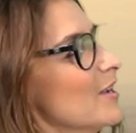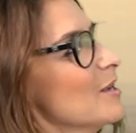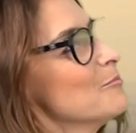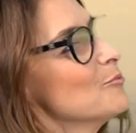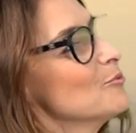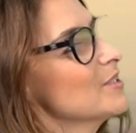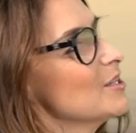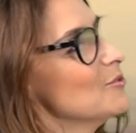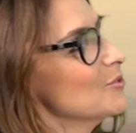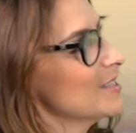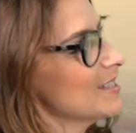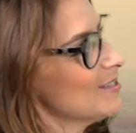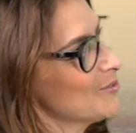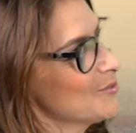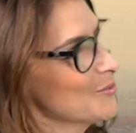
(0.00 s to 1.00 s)
répondre à nos
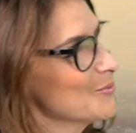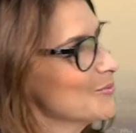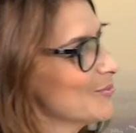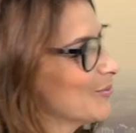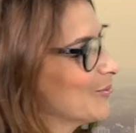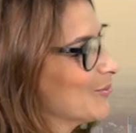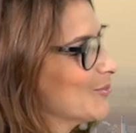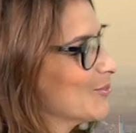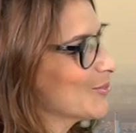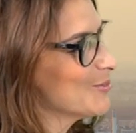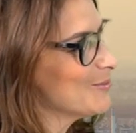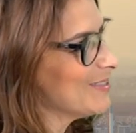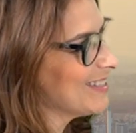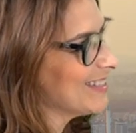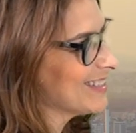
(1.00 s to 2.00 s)
questions euh,
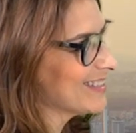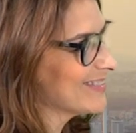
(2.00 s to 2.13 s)
aujourd'hui.